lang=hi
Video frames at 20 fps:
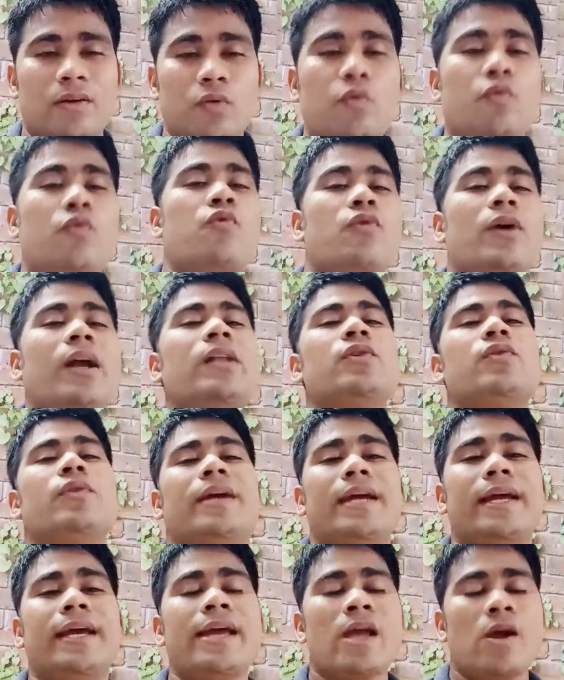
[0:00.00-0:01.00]
गूगल जो
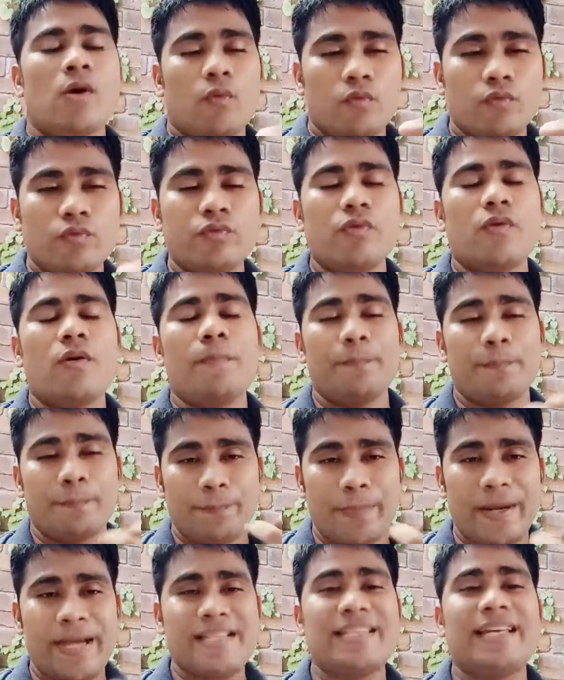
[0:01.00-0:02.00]
है वो
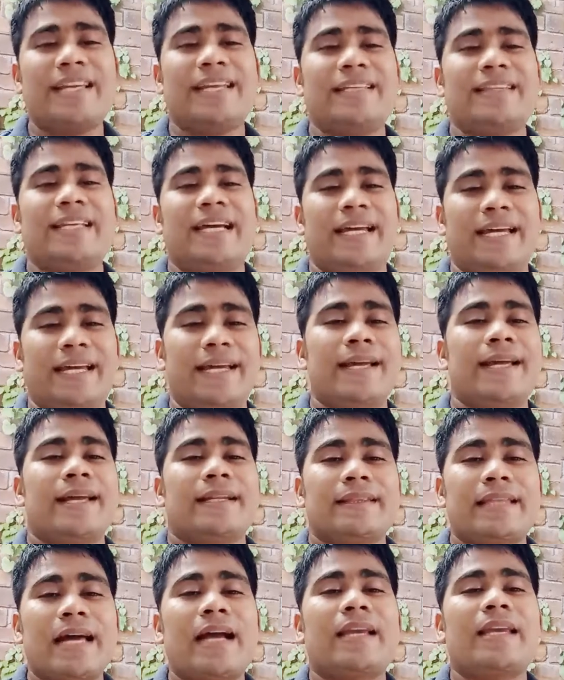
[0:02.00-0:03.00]
पैसा लेता है
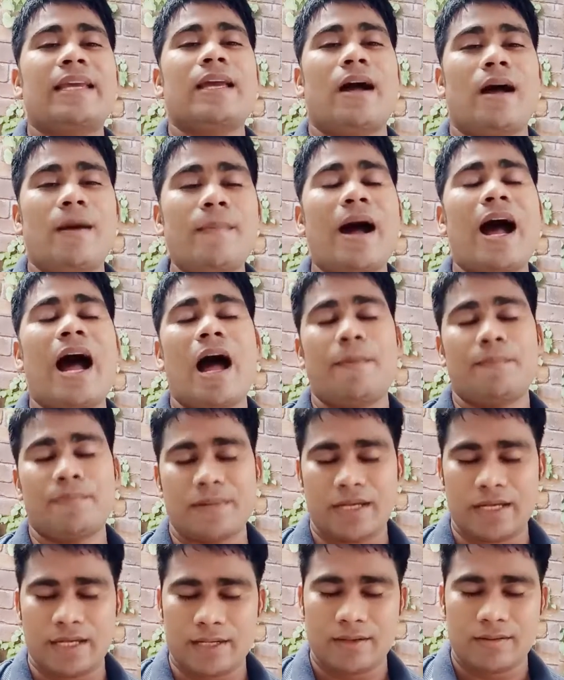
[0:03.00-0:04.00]
ताकि हम
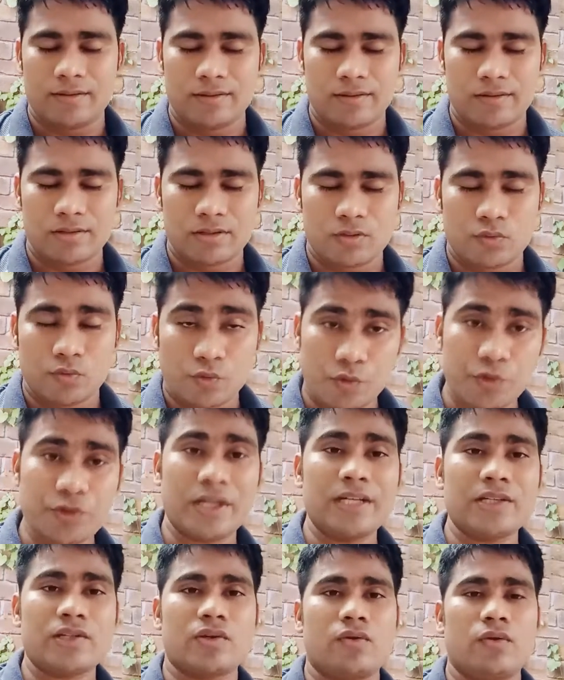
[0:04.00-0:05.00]
आपके
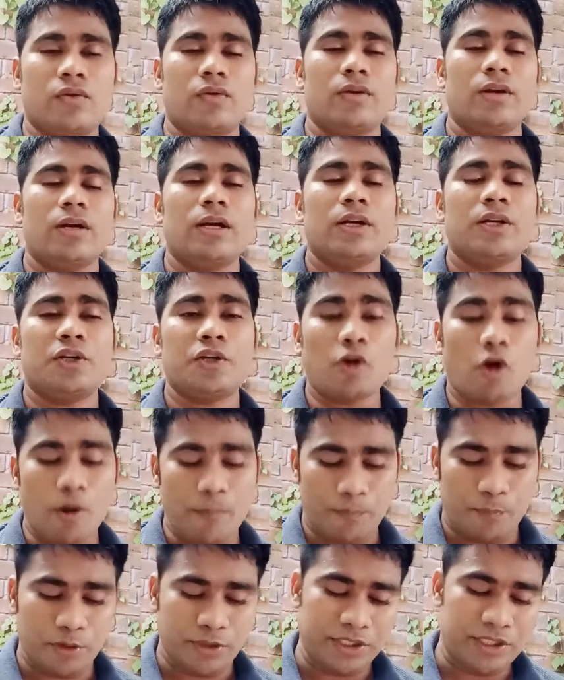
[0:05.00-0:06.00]
होटल्स को
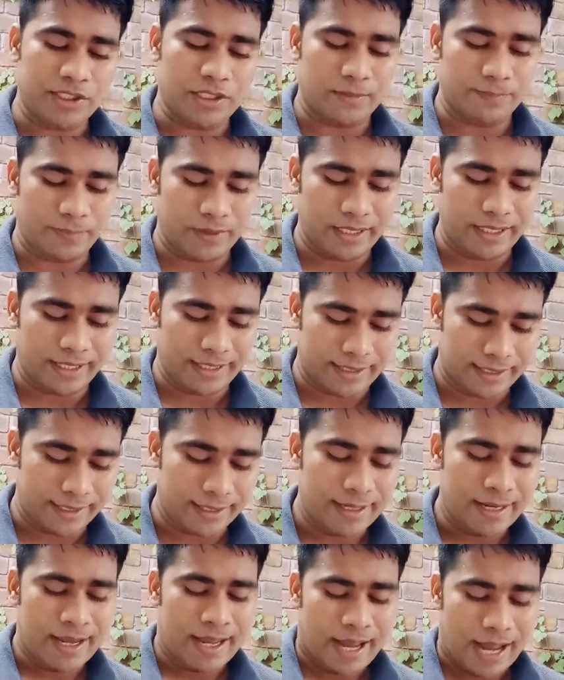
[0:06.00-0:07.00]
टॉप पोजीशन पर
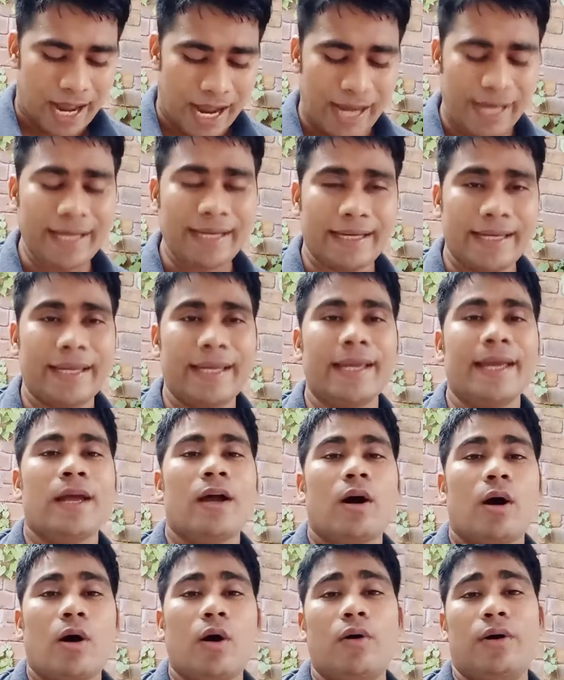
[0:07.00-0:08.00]
लेकर आएंगे
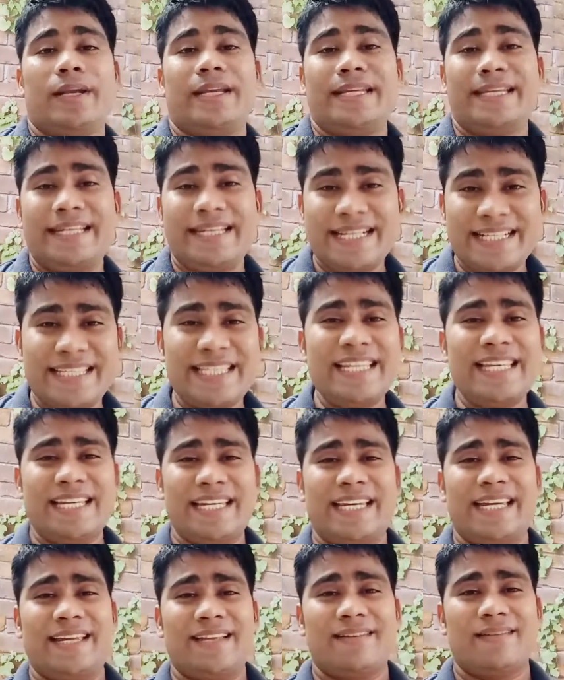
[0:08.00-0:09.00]
और
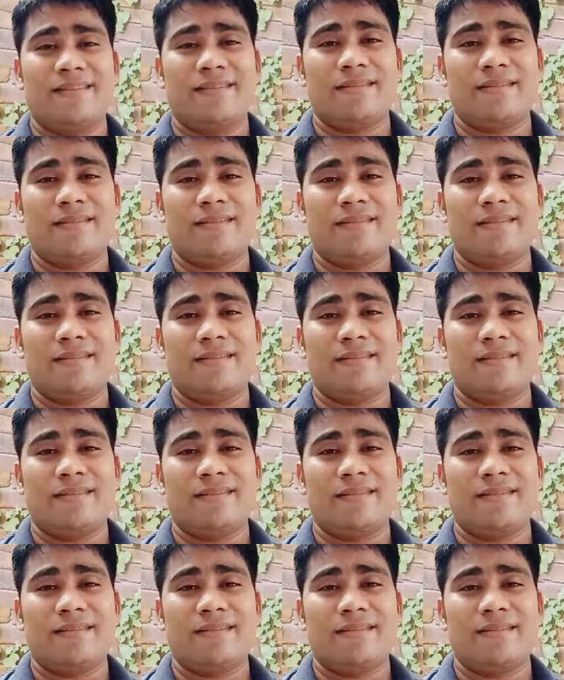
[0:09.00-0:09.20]
इसीलिए